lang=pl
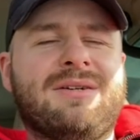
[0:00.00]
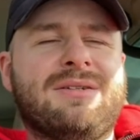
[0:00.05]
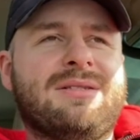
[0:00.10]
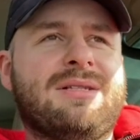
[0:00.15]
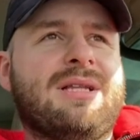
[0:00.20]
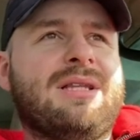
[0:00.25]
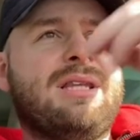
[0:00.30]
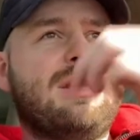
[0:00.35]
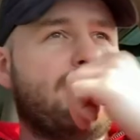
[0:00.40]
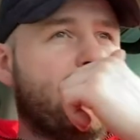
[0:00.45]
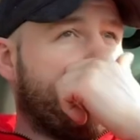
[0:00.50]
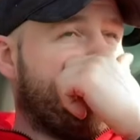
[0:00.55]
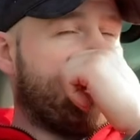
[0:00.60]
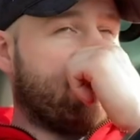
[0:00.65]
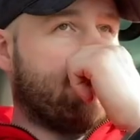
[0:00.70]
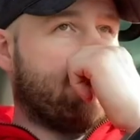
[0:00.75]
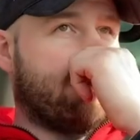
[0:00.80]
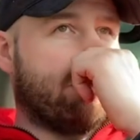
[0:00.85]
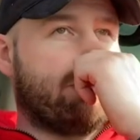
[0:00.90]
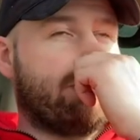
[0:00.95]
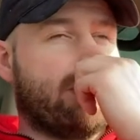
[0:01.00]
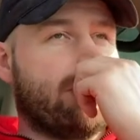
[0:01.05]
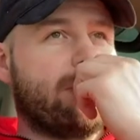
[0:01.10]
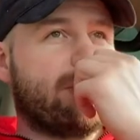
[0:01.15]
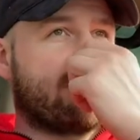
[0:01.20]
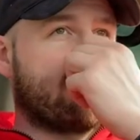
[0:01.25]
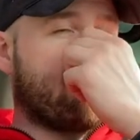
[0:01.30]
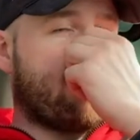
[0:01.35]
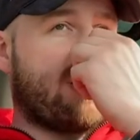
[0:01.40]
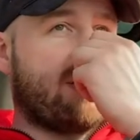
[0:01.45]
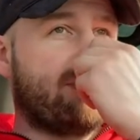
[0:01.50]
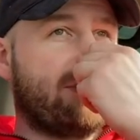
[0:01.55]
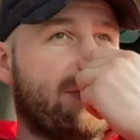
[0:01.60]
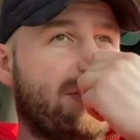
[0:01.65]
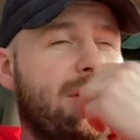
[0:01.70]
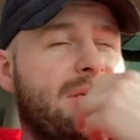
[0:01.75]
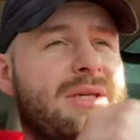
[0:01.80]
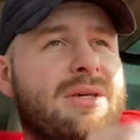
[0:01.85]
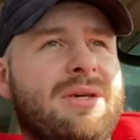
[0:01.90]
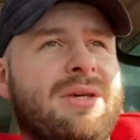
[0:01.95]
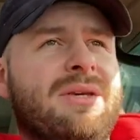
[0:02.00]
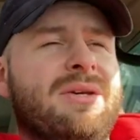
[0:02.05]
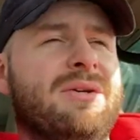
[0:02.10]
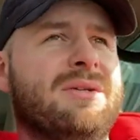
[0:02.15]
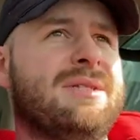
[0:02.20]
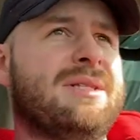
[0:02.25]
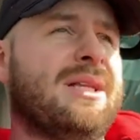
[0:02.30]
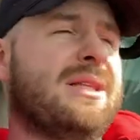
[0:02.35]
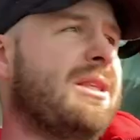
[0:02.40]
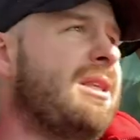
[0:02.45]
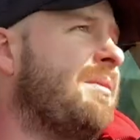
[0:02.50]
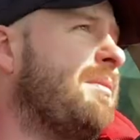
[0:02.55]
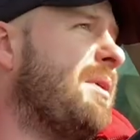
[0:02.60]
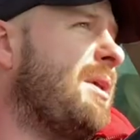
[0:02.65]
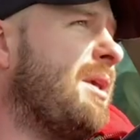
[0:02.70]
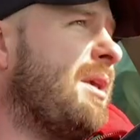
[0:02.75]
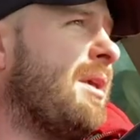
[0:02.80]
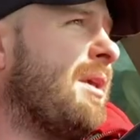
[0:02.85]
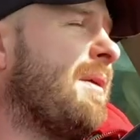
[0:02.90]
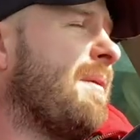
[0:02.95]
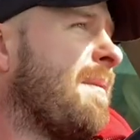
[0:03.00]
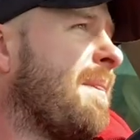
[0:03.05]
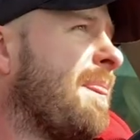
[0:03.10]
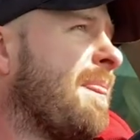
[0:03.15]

ostatnimi y, pomysłami i ostatnimi